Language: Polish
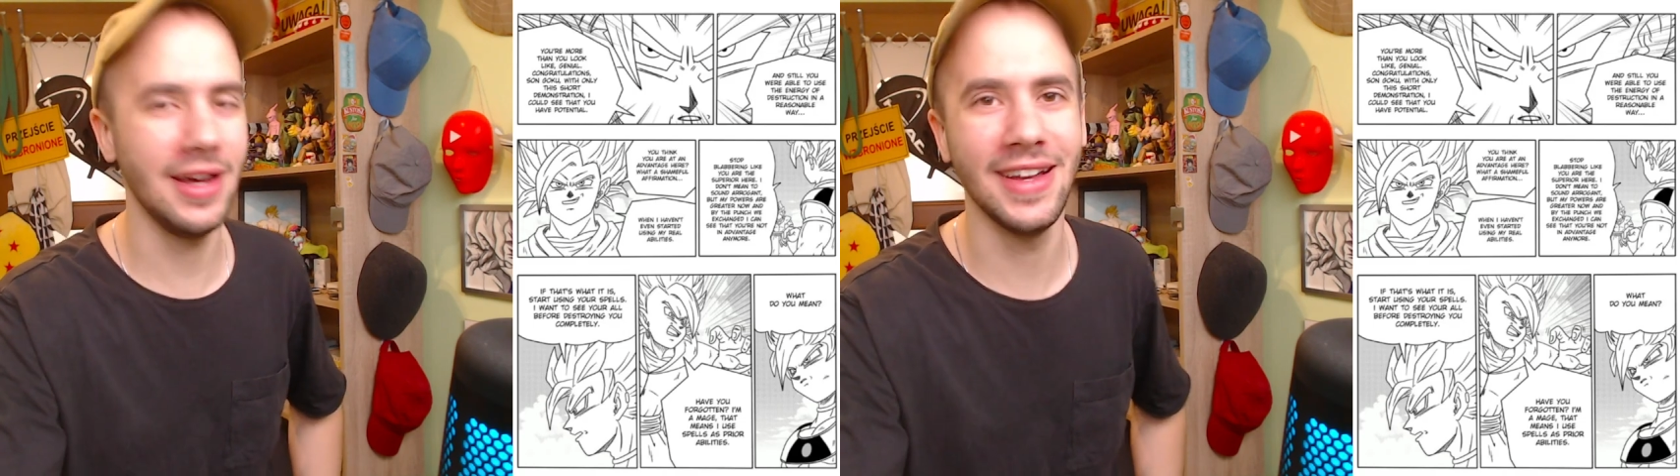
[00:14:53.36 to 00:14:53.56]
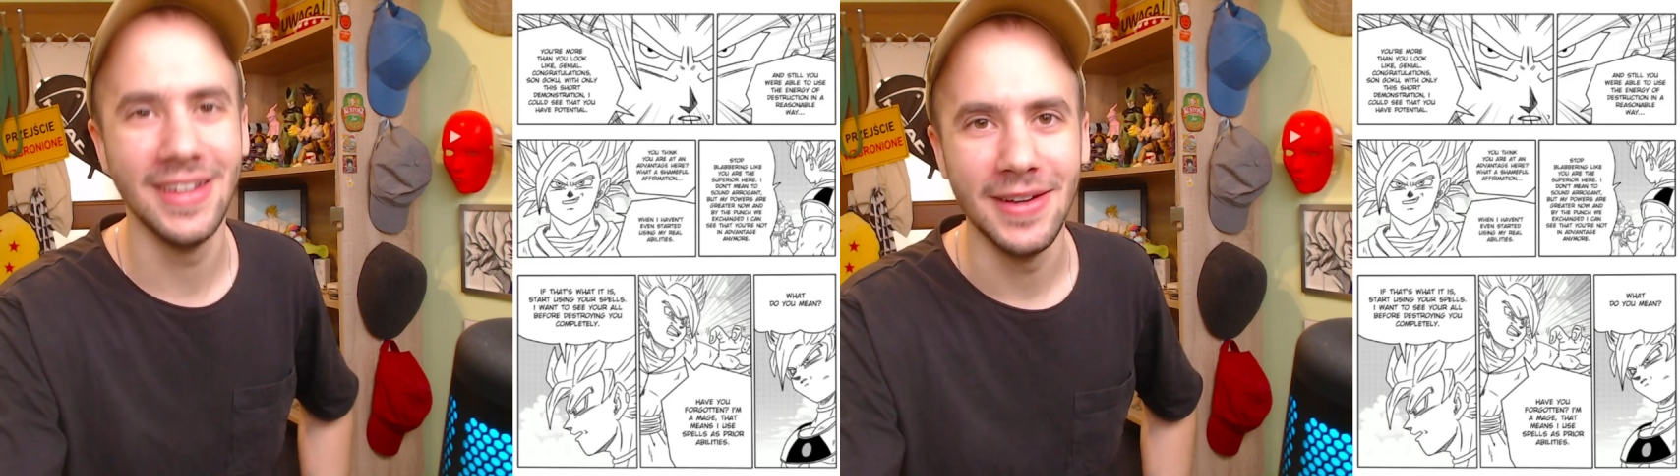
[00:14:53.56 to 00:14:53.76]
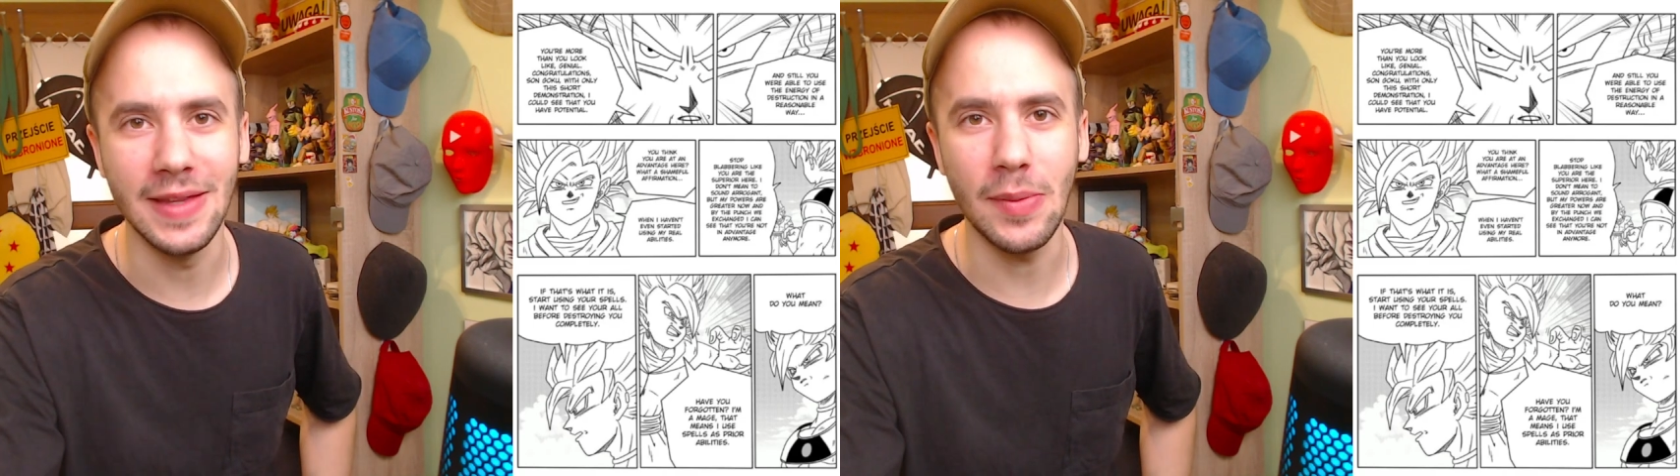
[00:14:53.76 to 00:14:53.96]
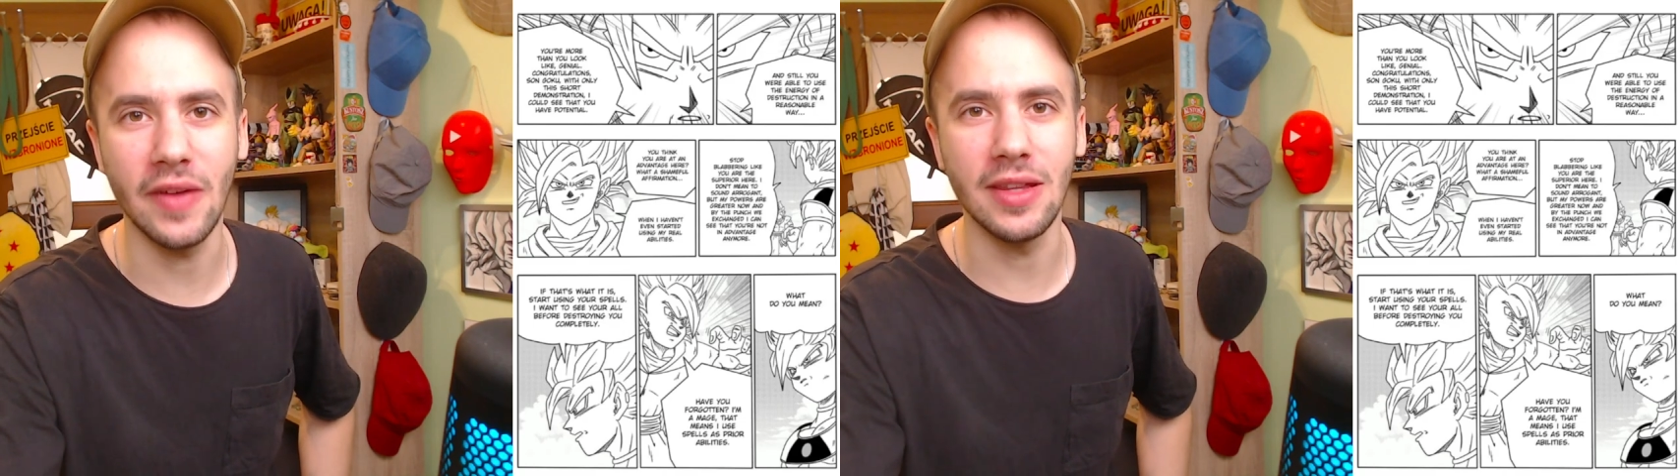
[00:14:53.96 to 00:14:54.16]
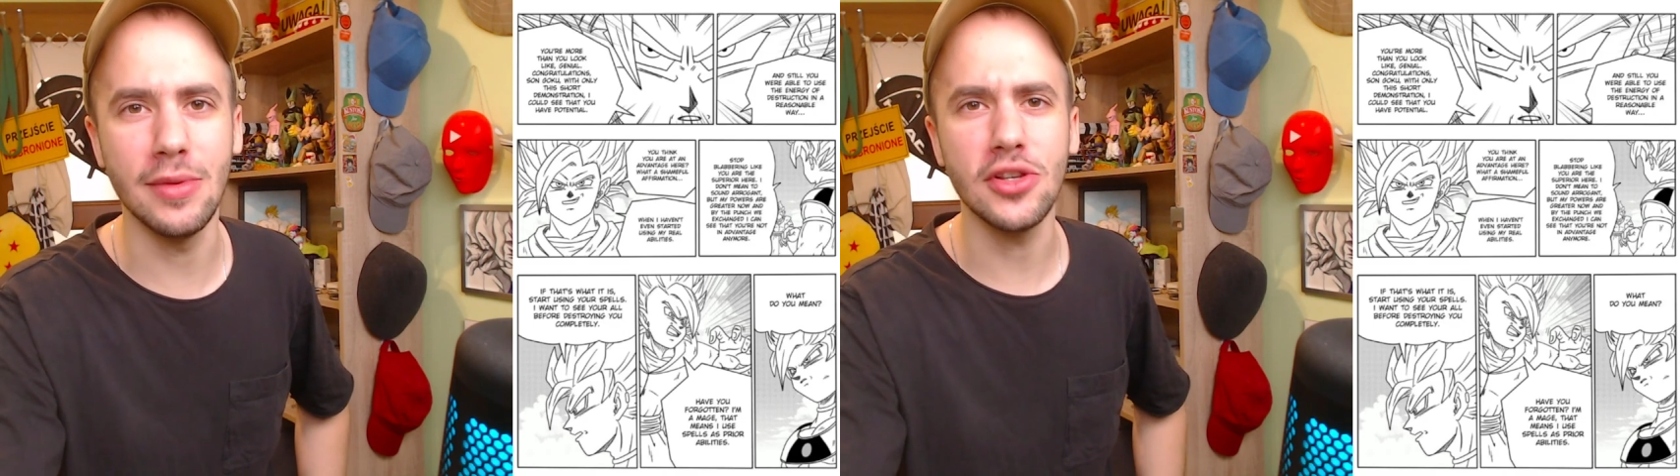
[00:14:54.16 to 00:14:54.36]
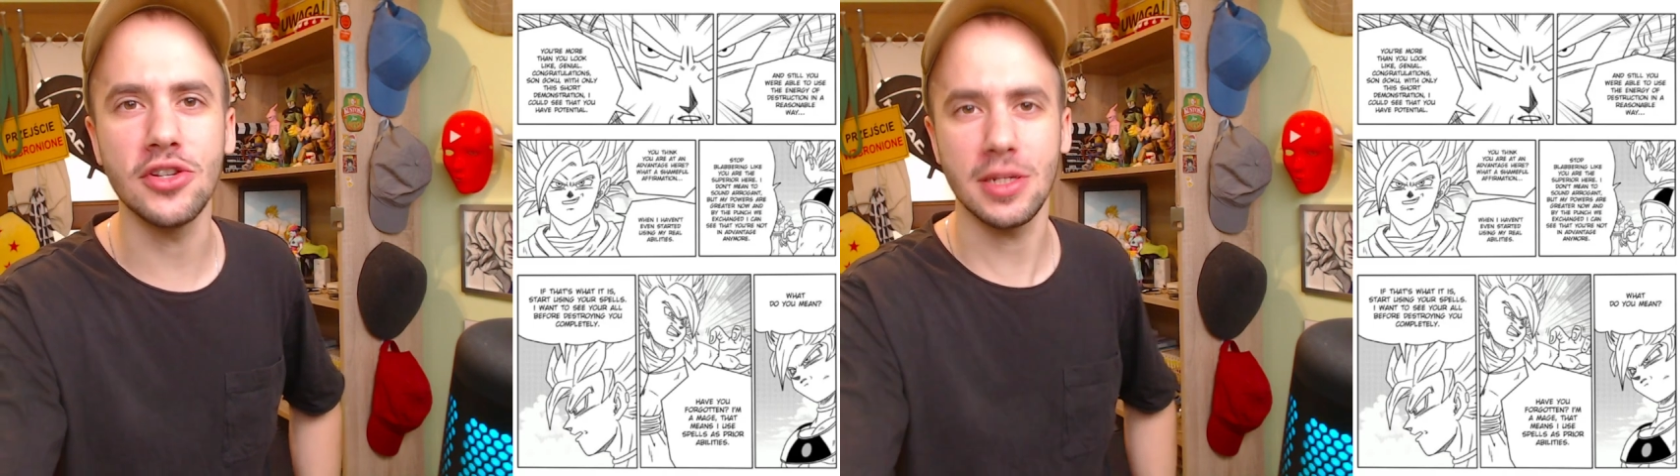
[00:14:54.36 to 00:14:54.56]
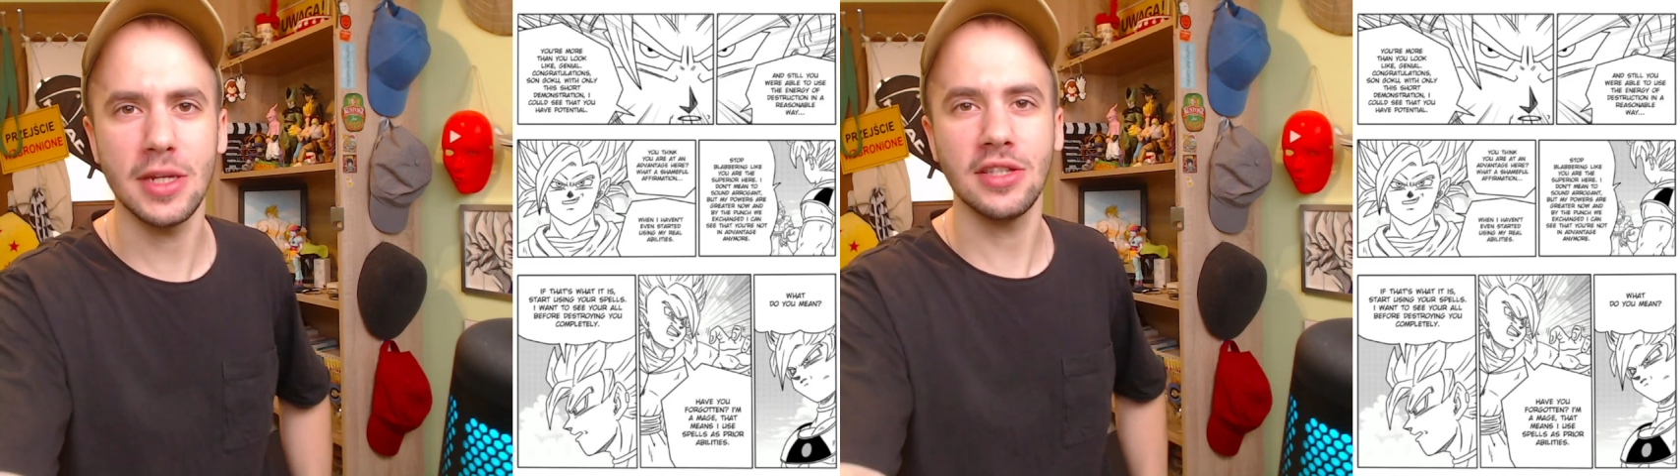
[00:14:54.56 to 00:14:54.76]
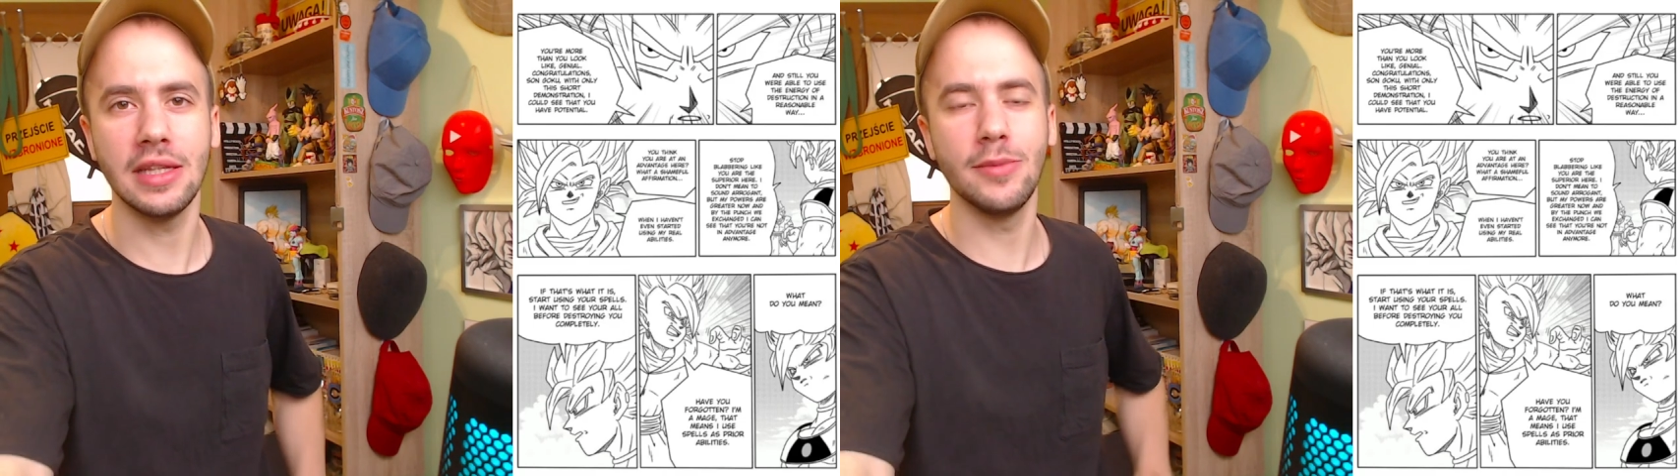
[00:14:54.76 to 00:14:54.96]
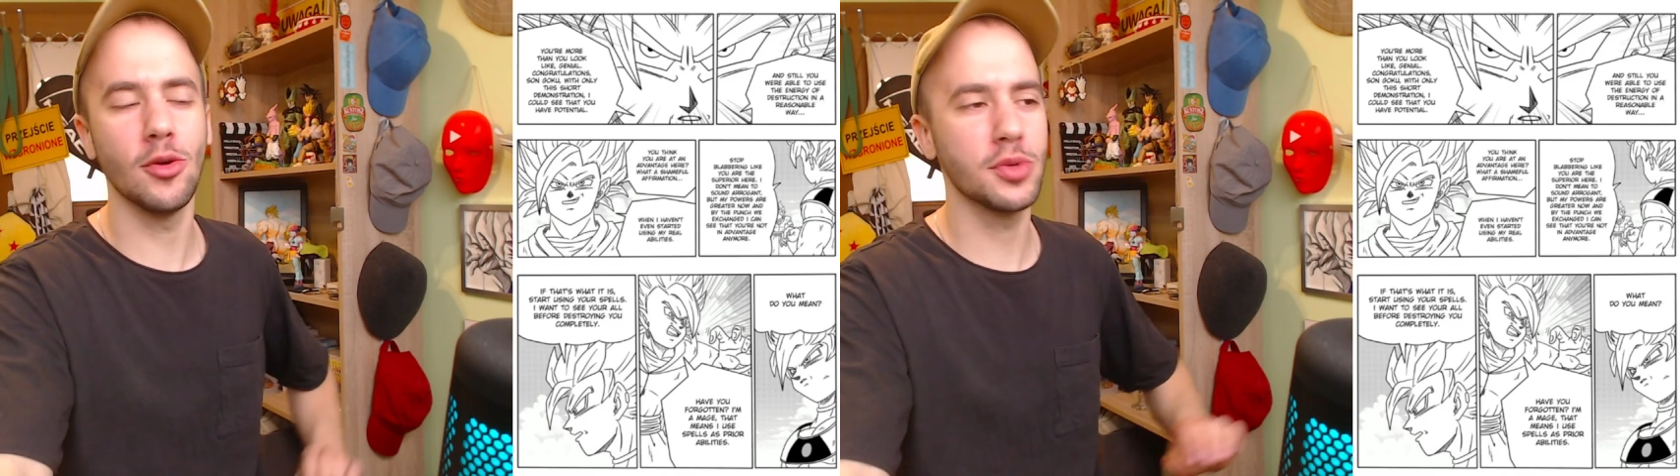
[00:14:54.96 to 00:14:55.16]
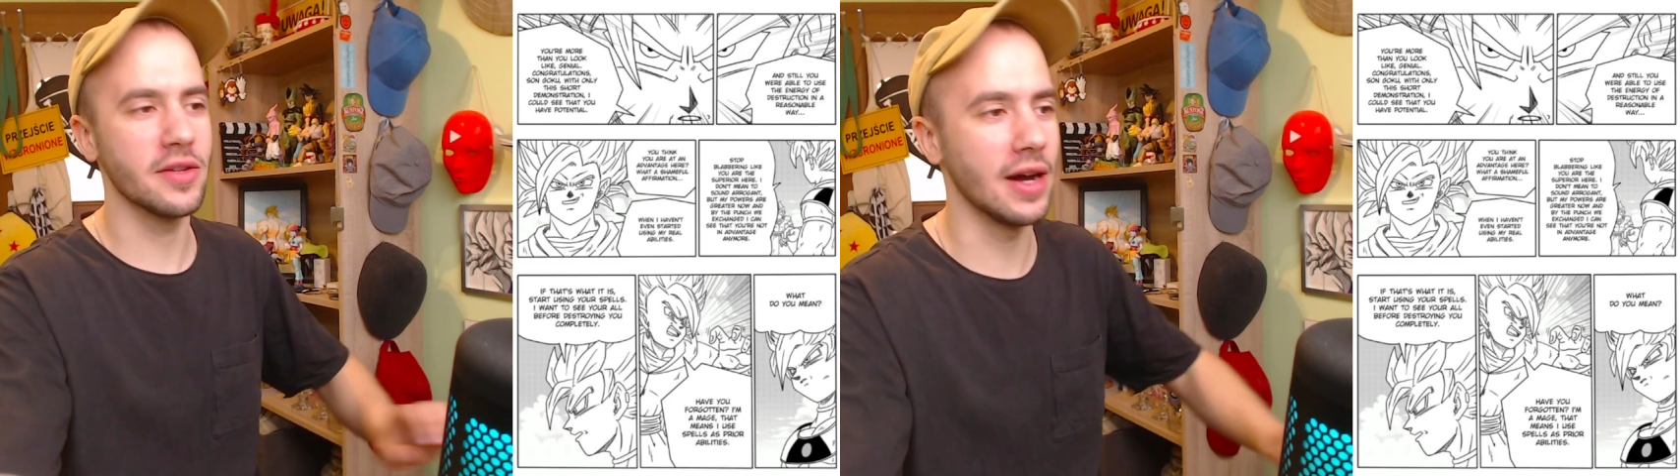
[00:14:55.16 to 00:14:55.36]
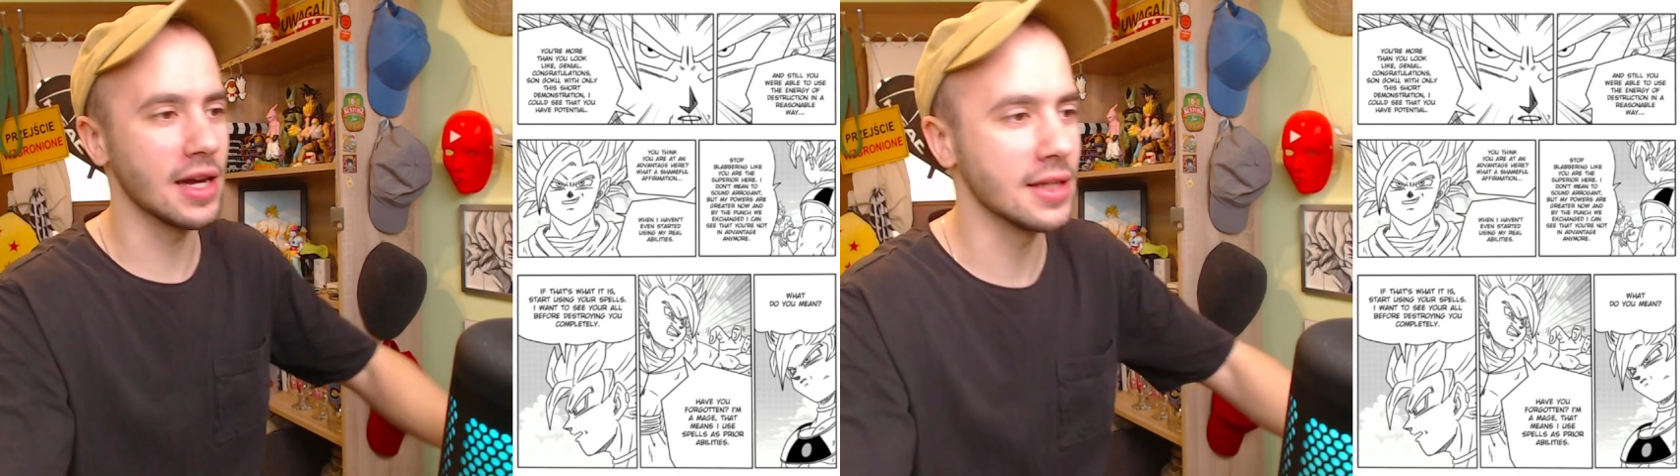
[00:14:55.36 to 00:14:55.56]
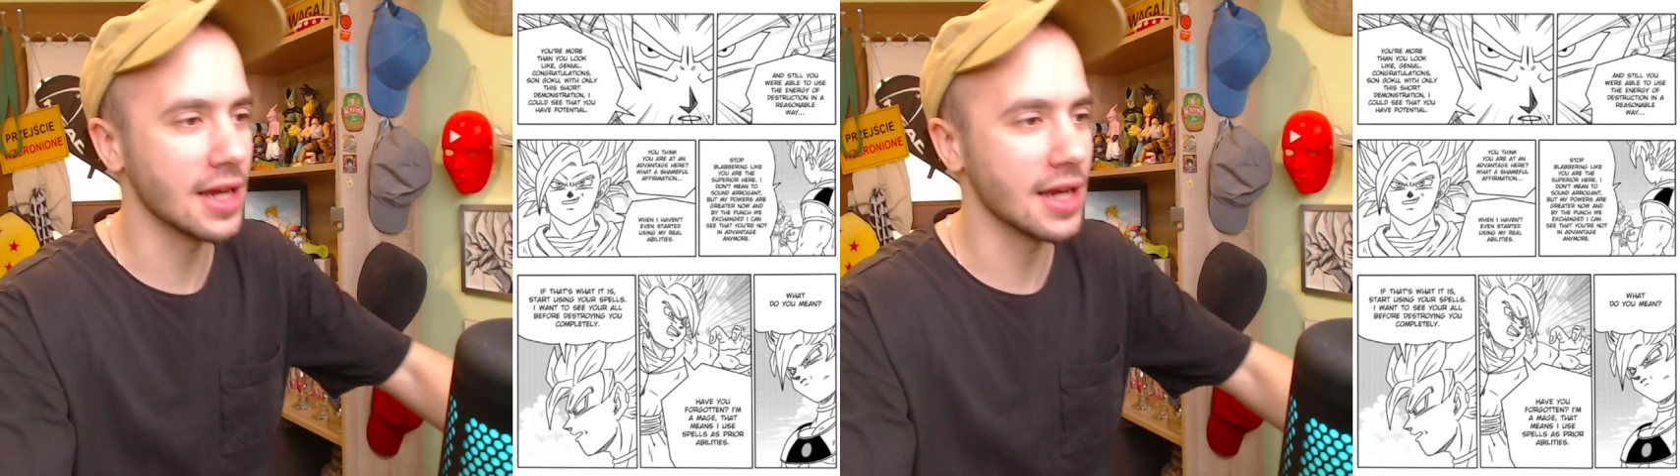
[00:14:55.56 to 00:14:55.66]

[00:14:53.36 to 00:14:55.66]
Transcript: Ha, naprawdę myślisz, że masz nade mną przewagę?